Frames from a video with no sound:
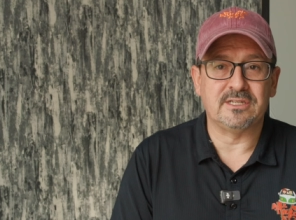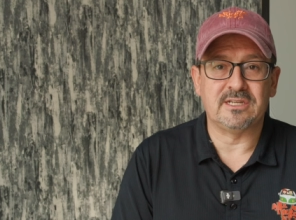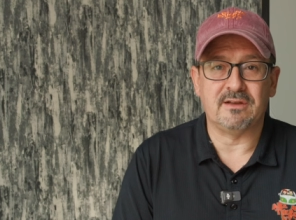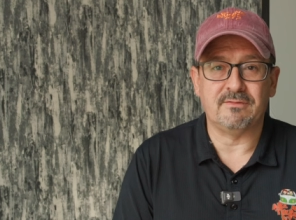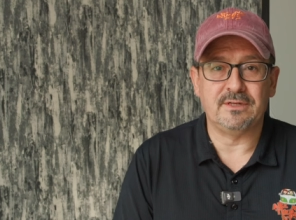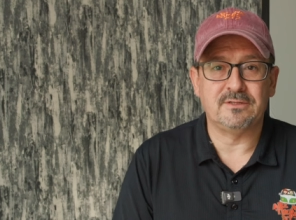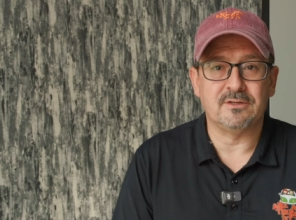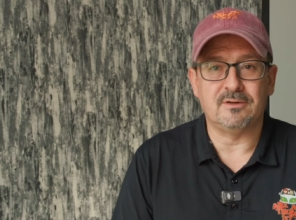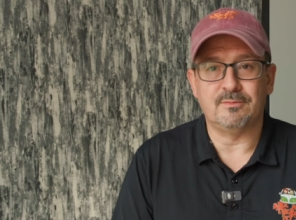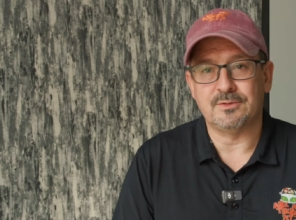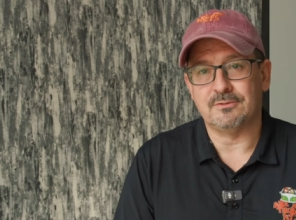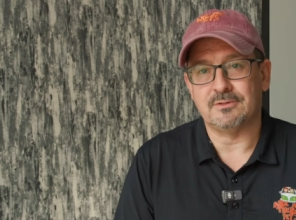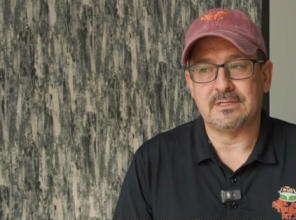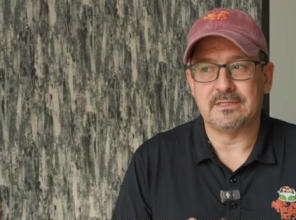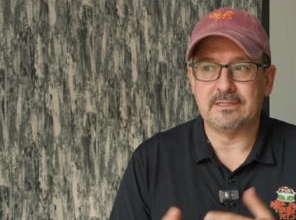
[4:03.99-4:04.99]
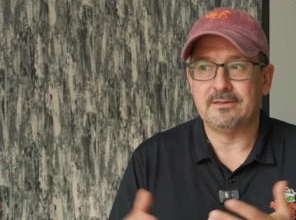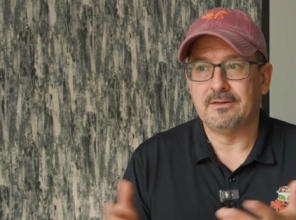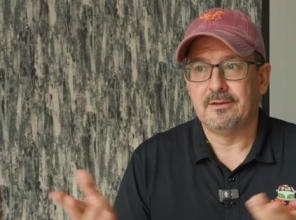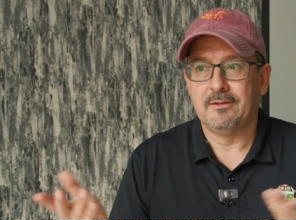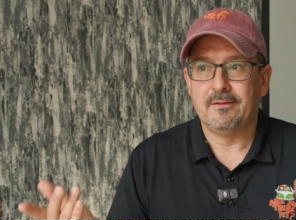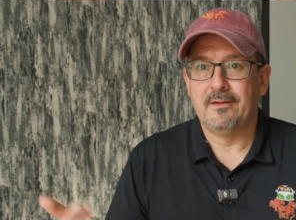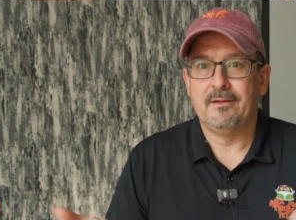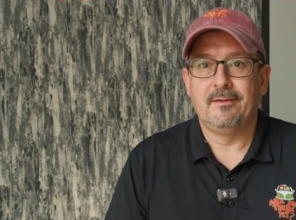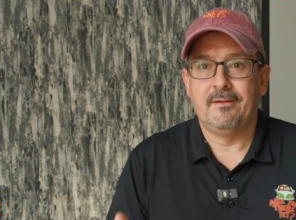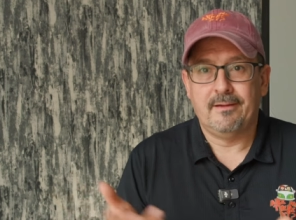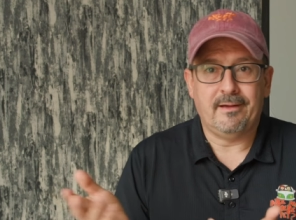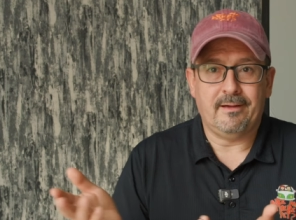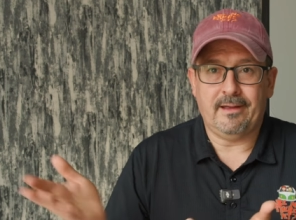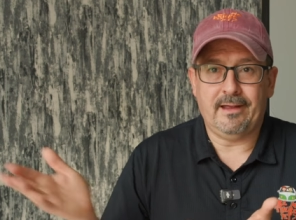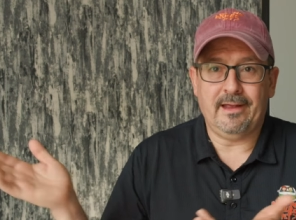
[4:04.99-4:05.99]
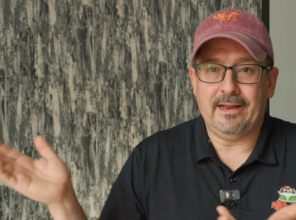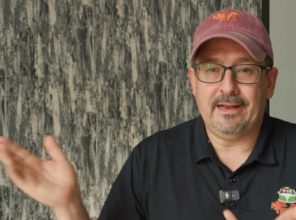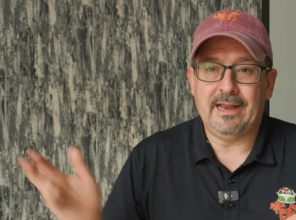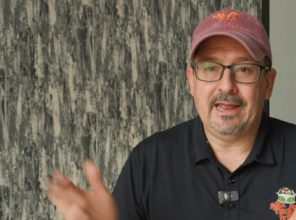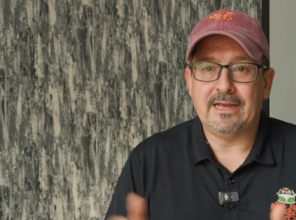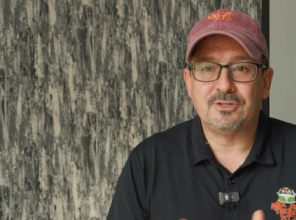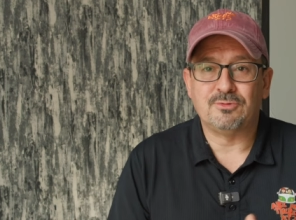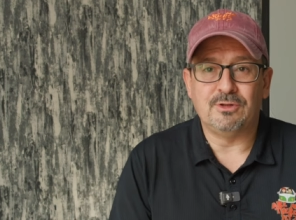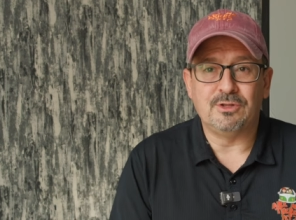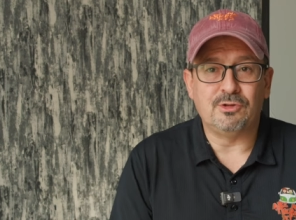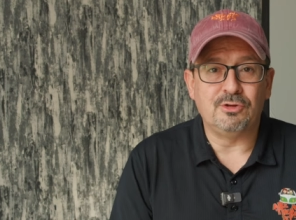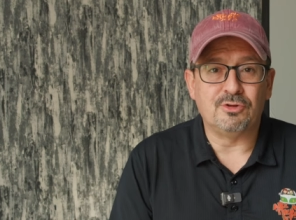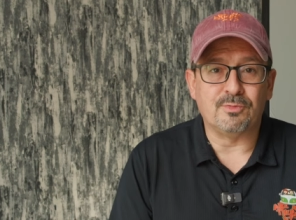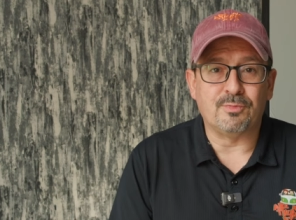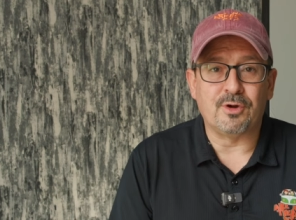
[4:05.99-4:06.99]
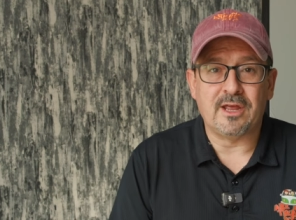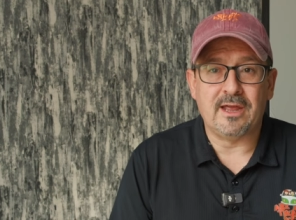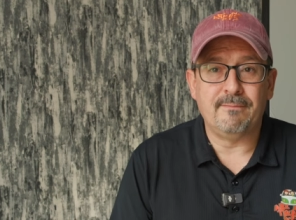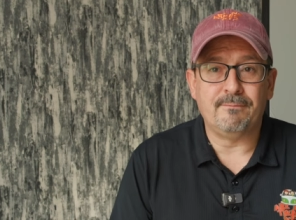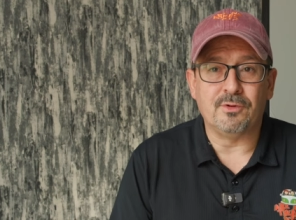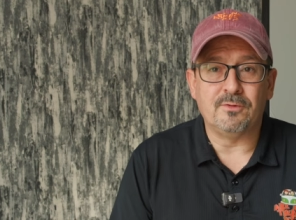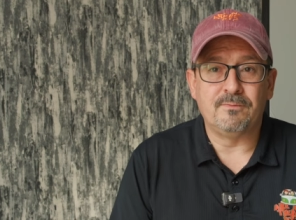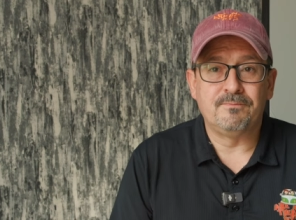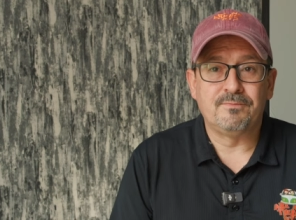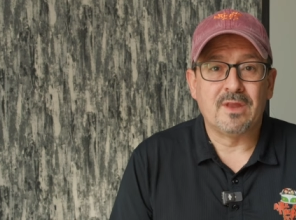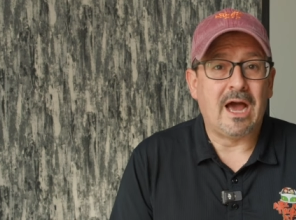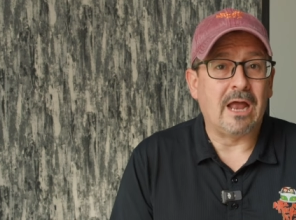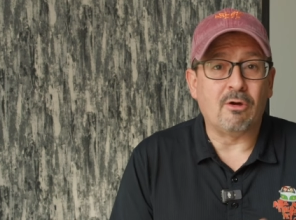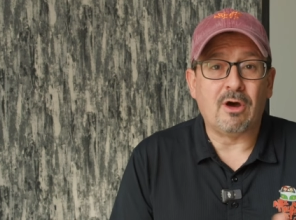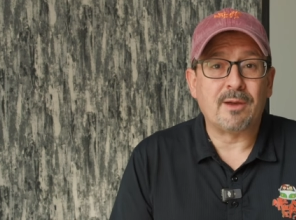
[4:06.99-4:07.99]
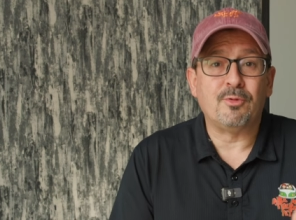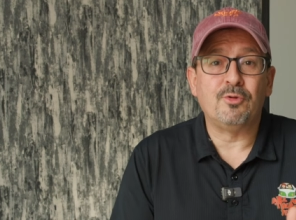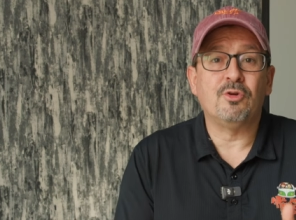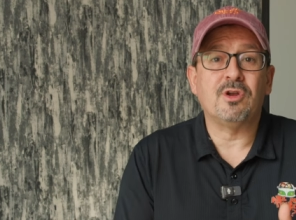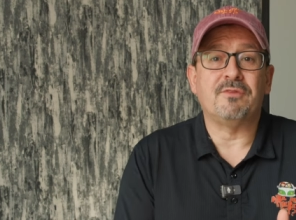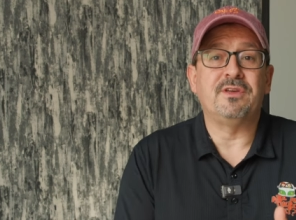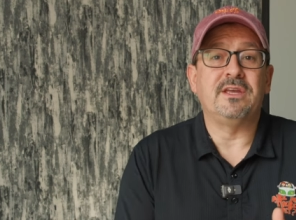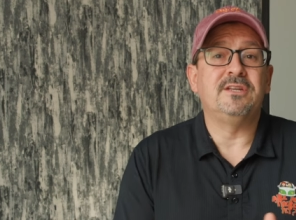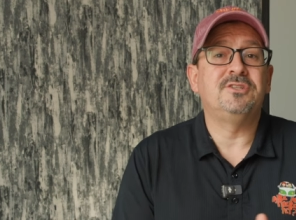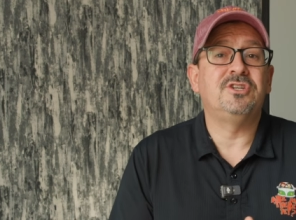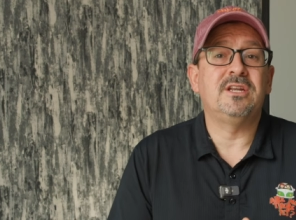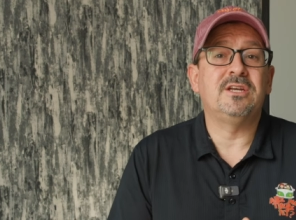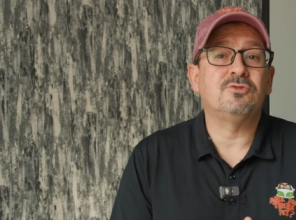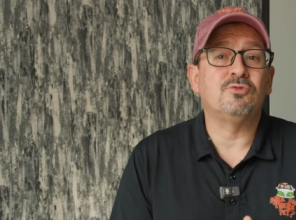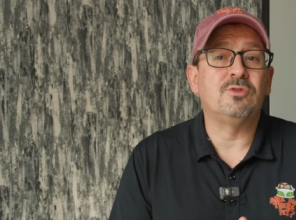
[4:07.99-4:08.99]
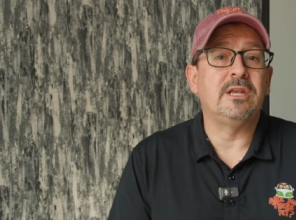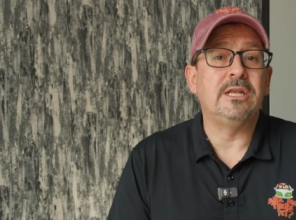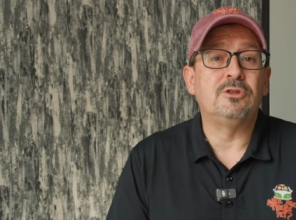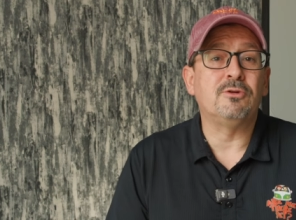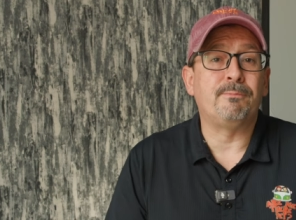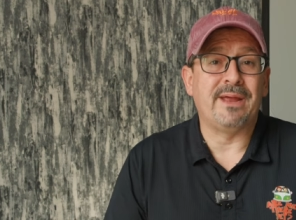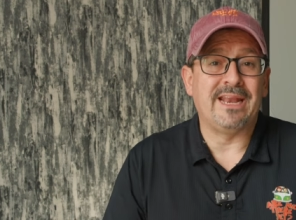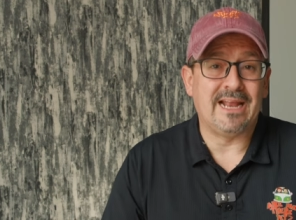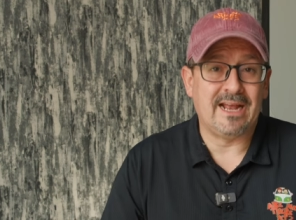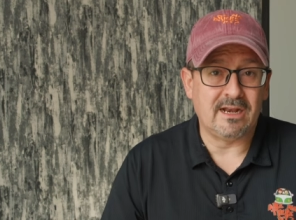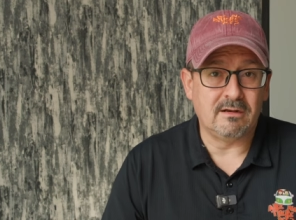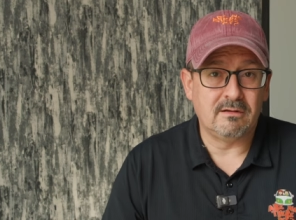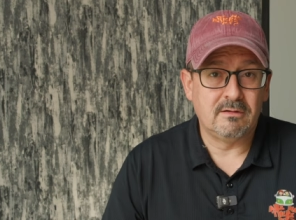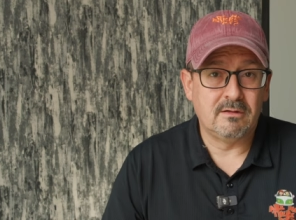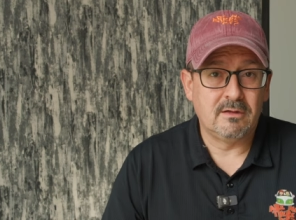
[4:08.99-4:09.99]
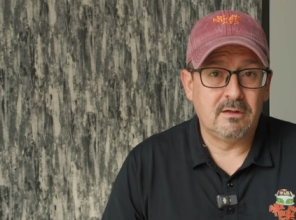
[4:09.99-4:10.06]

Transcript: de servicio como sucede en X o en Twitter, por ejemplo. Alojar pornografía en China es un delito penal.